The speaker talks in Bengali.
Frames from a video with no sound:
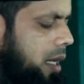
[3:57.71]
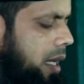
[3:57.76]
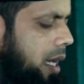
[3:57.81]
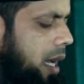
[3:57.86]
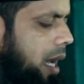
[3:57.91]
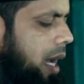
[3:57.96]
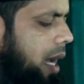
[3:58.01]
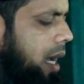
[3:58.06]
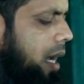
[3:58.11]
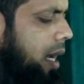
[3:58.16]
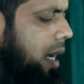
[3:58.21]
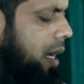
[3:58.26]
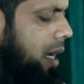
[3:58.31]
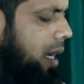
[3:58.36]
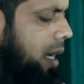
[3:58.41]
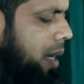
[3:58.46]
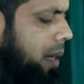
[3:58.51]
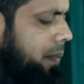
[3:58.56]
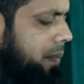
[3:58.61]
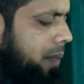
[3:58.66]
ইয়া
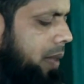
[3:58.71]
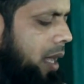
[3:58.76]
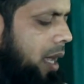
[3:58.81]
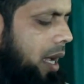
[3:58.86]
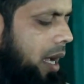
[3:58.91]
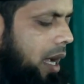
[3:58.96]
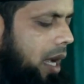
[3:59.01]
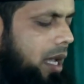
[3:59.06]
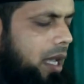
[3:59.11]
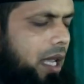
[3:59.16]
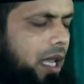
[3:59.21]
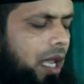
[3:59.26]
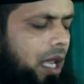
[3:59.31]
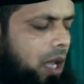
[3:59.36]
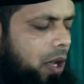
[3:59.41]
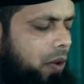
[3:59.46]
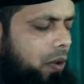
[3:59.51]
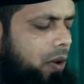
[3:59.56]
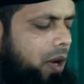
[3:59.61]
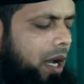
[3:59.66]

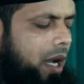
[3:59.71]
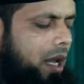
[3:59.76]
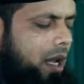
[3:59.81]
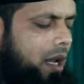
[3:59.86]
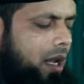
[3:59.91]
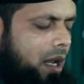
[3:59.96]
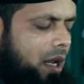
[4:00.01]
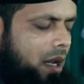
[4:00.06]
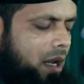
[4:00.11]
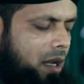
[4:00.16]
আইয়ুহান